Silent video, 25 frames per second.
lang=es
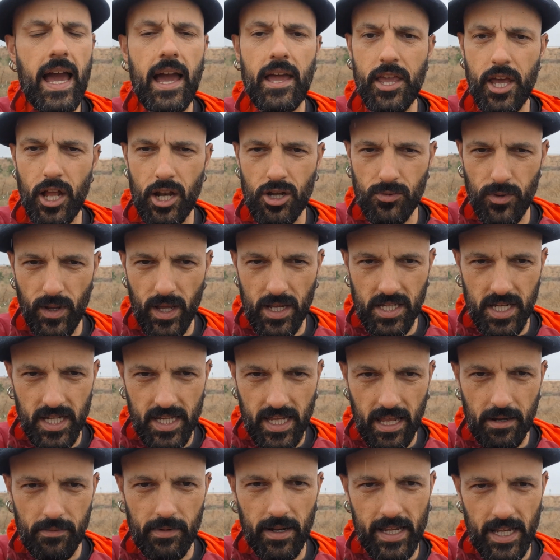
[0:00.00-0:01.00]
Ya os voy a
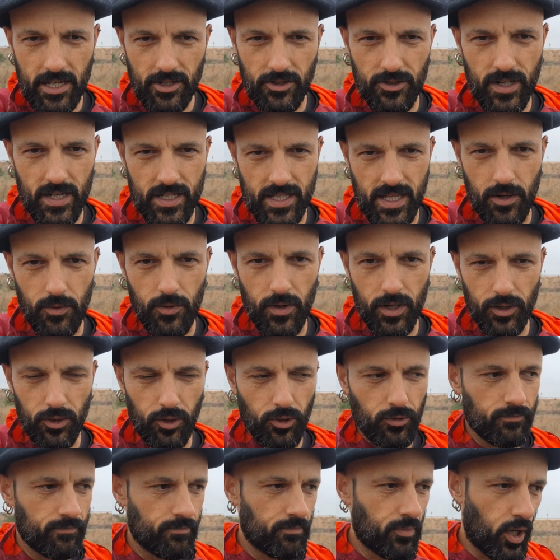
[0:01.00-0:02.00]
enseñar varias cosas del
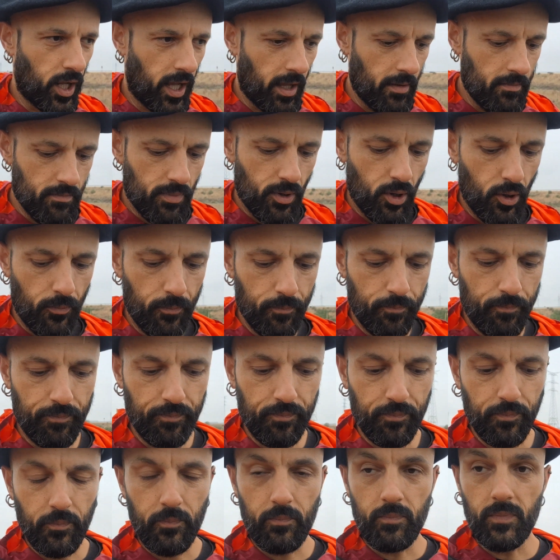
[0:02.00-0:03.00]
huerto, por ejemplo.
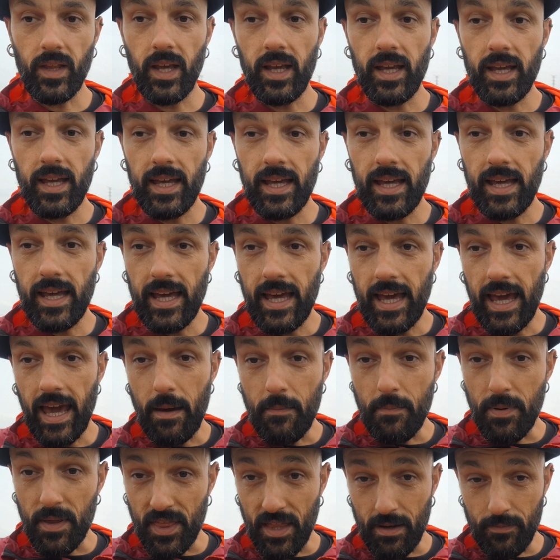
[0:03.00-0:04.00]

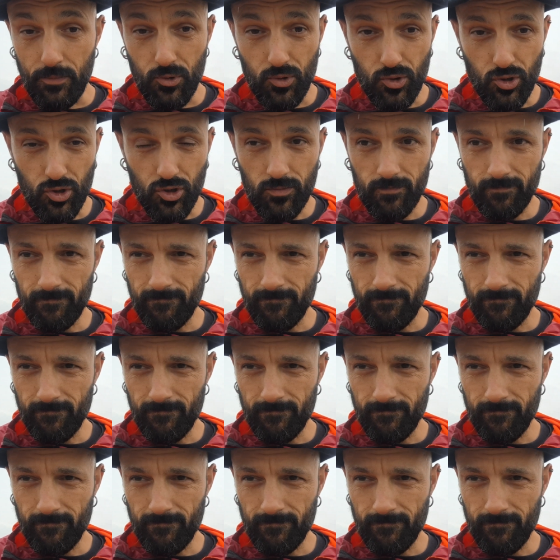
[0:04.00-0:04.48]
Empezamos